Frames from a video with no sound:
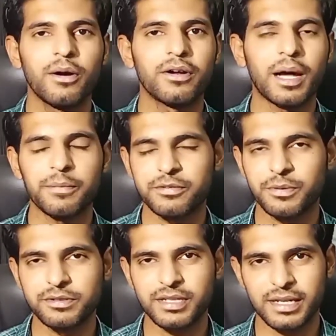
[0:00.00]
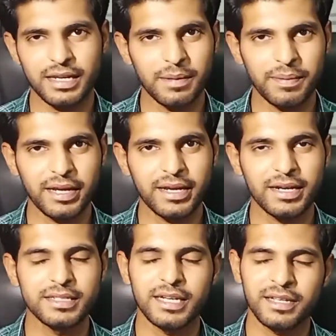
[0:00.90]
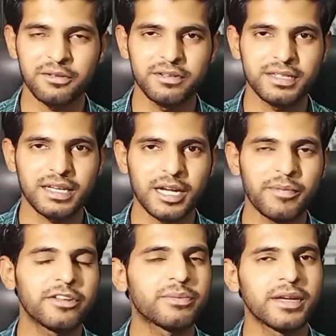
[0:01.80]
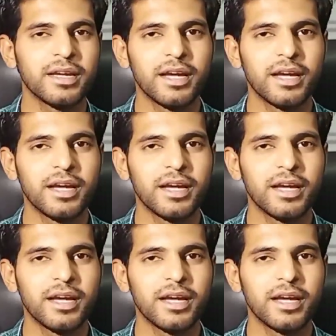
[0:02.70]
और आप उस पोजीशन के लिए अप्लाई करना चाहते हैं तो नीचे कमेंट्स में